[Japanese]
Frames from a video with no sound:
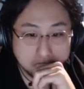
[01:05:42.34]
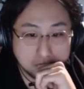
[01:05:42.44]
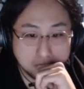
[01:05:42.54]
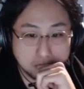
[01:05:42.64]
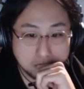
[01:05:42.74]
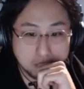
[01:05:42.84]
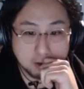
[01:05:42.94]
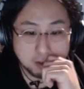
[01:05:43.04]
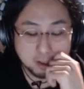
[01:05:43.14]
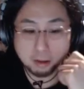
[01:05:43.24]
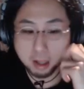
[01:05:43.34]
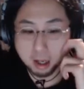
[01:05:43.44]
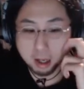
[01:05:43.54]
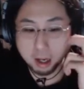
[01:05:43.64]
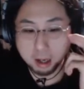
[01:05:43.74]
珍しいよね。
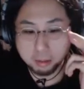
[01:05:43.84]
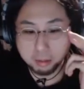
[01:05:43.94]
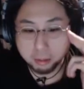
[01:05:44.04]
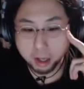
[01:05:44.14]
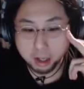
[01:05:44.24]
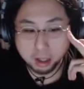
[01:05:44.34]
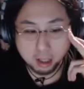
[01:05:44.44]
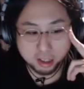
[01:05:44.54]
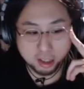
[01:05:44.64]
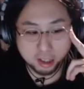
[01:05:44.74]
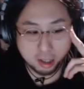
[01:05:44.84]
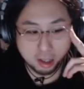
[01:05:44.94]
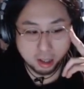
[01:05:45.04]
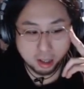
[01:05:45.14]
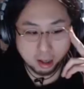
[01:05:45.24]
ライブもやらないで シーディー
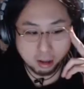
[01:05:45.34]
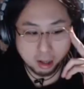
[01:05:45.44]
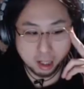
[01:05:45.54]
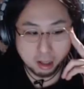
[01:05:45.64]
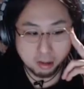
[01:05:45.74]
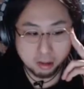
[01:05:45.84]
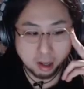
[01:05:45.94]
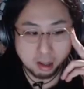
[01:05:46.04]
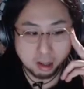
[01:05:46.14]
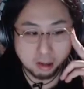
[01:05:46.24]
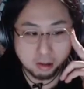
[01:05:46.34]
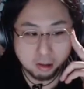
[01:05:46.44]
だけのアーティス、アーティストって。